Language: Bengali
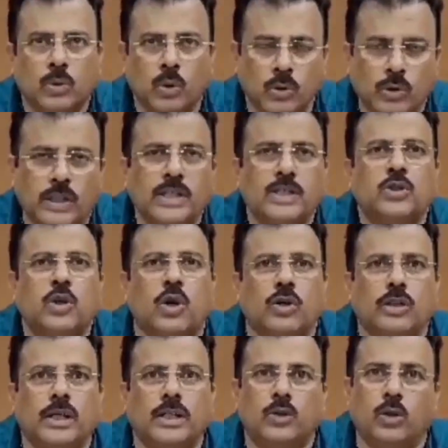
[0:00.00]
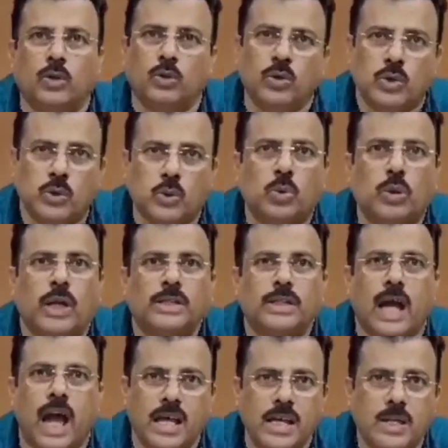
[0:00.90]
দক্ষিণ চক্রের যত স্কুল
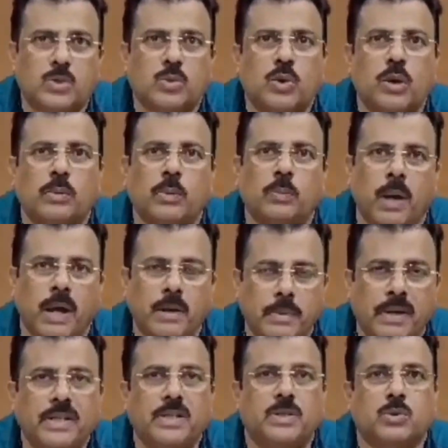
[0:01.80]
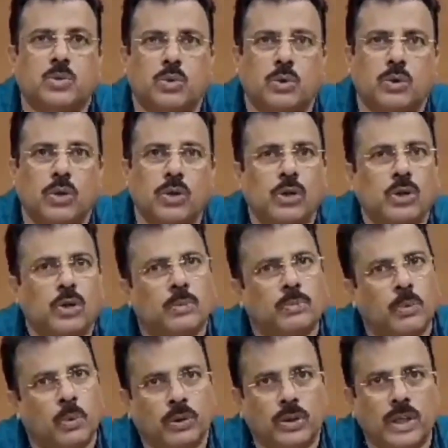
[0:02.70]
আছে হাই স্কুল এবং প্রাইমারি স্কুল
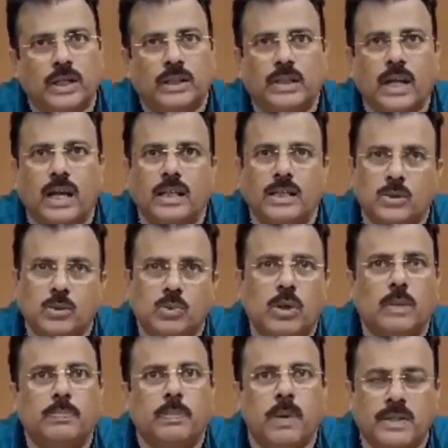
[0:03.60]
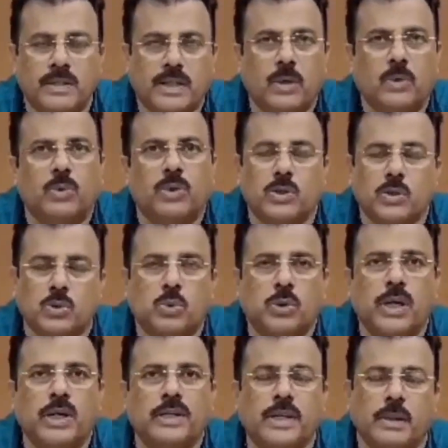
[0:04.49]
প্রত্যেকটা স্কুলের পাঁচটা করে
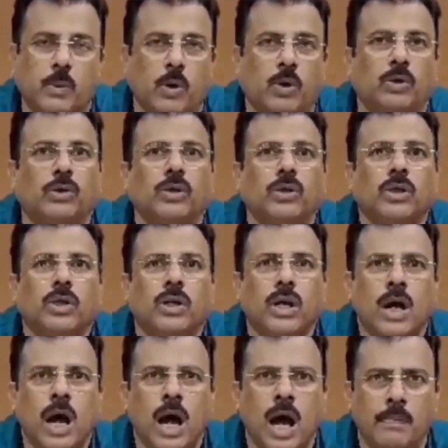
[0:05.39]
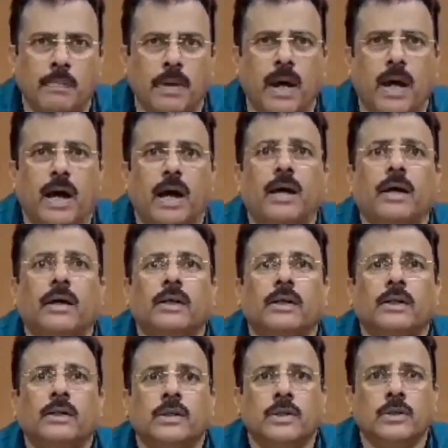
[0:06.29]
স্টুডেন্ট এবং আমরা
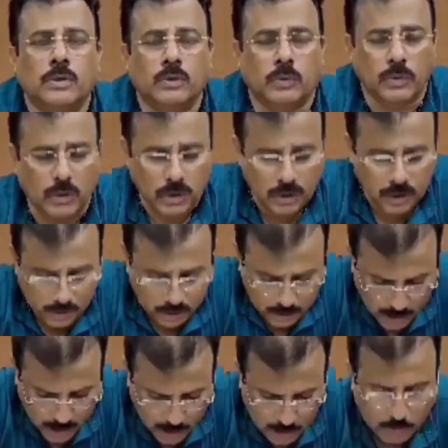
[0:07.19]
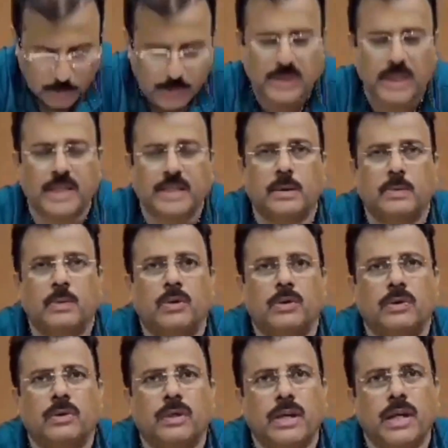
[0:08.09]
হেড মিসেস এবং
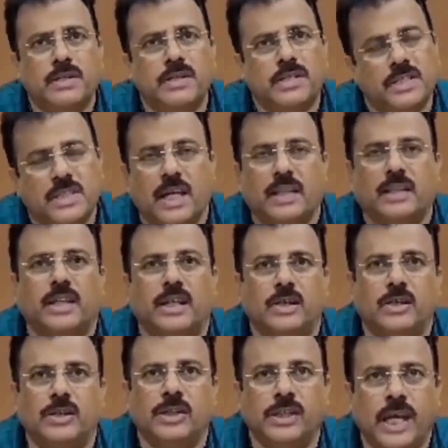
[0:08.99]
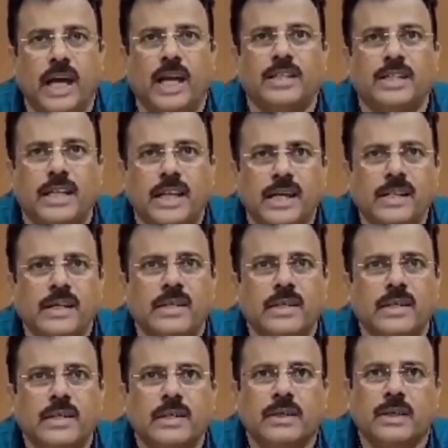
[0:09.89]
হেড টিচারদের নিয়ে আজকে
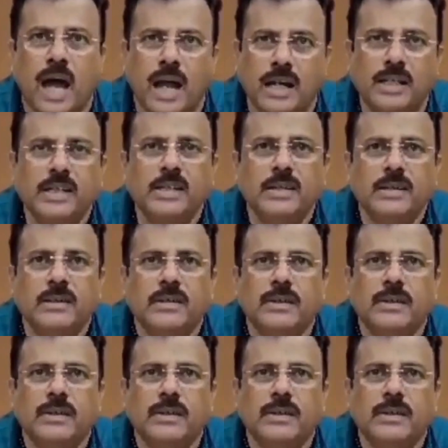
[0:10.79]
তারই